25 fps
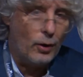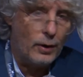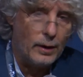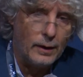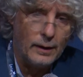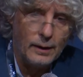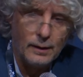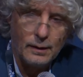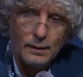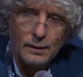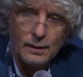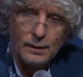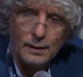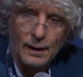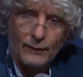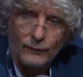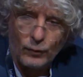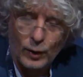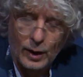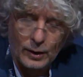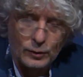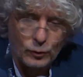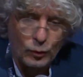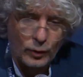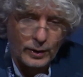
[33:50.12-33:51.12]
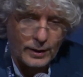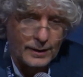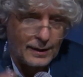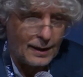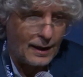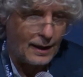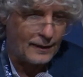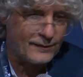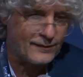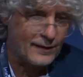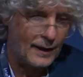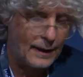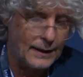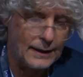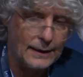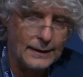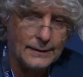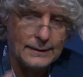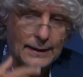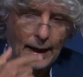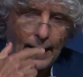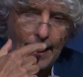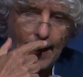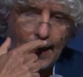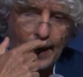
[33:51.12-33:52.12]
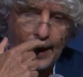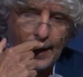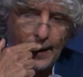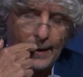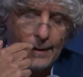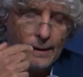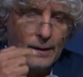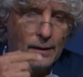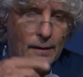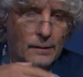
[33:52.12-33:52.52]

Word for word: i lavoratori della sanità,